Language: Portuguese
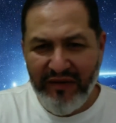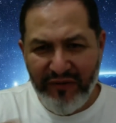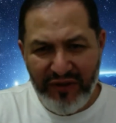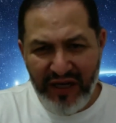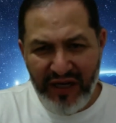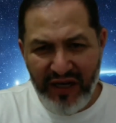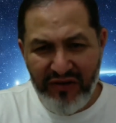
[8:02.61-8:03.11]
Vou
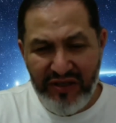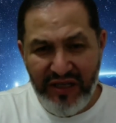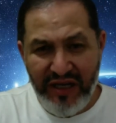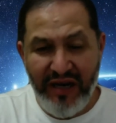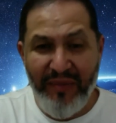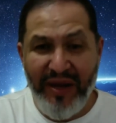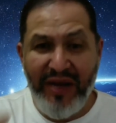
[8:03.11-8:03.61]
estar tá lá no
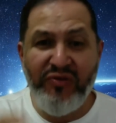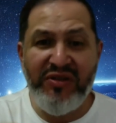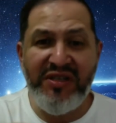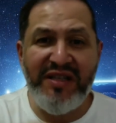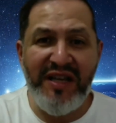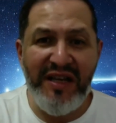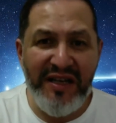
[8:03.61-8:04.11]
Instagram. Mas no
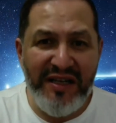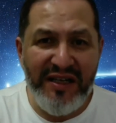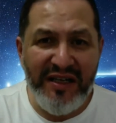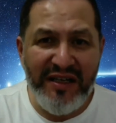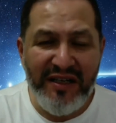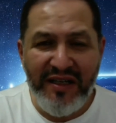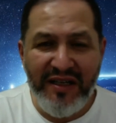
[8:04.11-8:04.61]

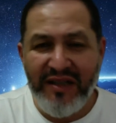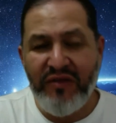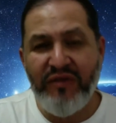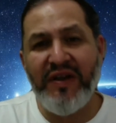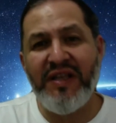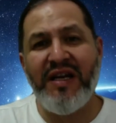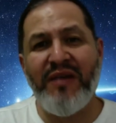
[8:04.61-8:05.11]
Instagram
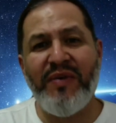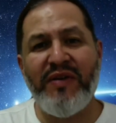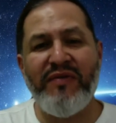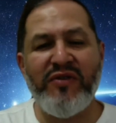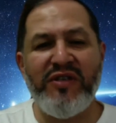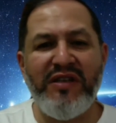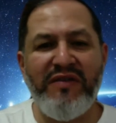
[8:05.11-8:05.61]
não vai dar para
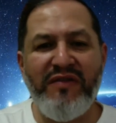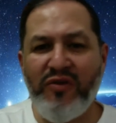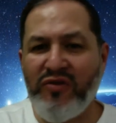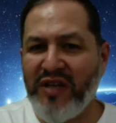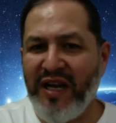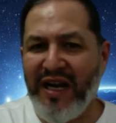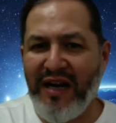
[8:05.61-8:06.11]
você ver
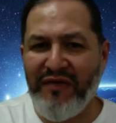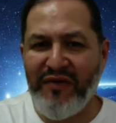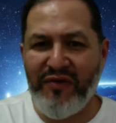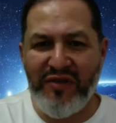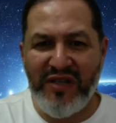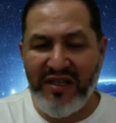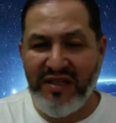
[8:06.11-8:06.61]
os
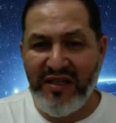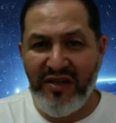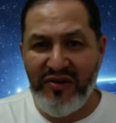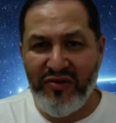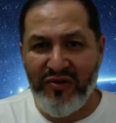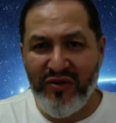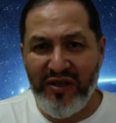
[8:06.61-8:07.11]
gráficos e as
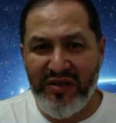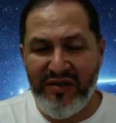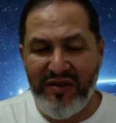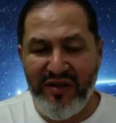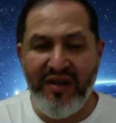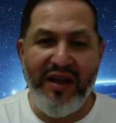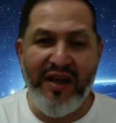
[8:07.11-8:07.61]

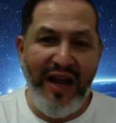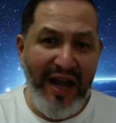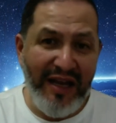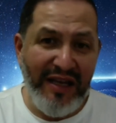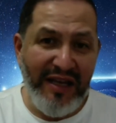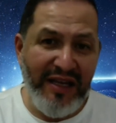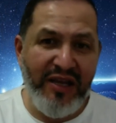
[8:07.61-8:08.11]
questões.
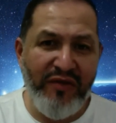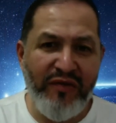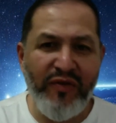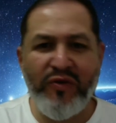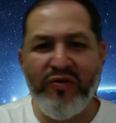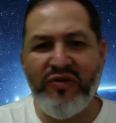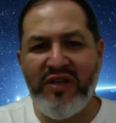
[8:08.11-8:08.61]
Aqui eu
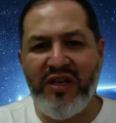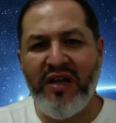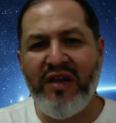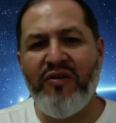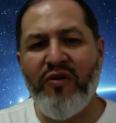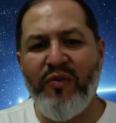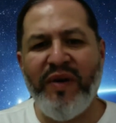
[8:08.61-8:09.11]
vou
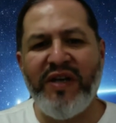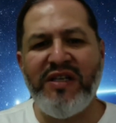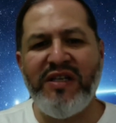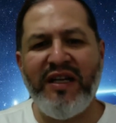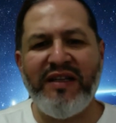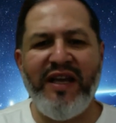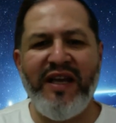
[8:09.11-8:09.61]
conseguir
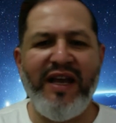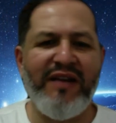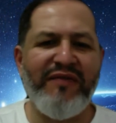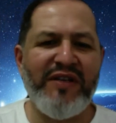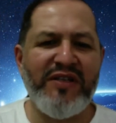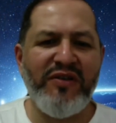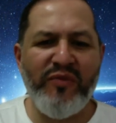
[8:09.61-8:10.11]
compartilhar a
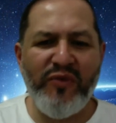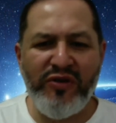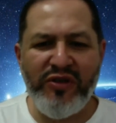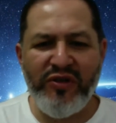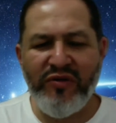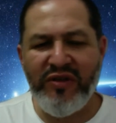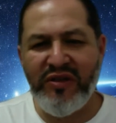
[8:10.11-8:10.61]
tela, fazer um monte
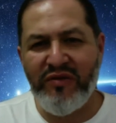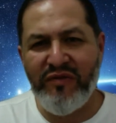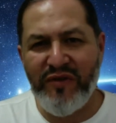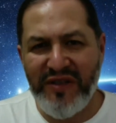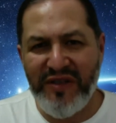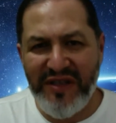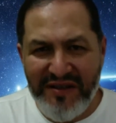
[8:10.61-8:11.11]
de coisa com
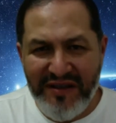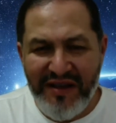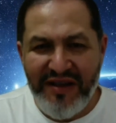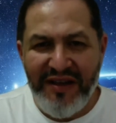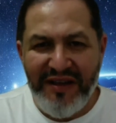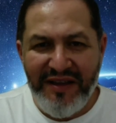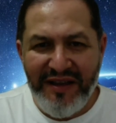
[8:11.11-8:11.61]
vocês.
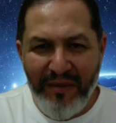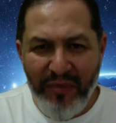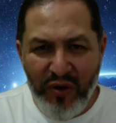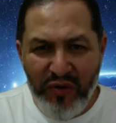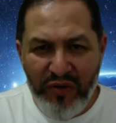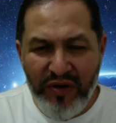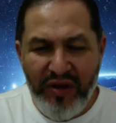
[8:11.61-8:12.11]
Tá
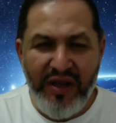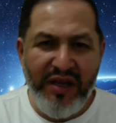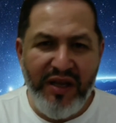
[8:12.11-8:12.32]
bom?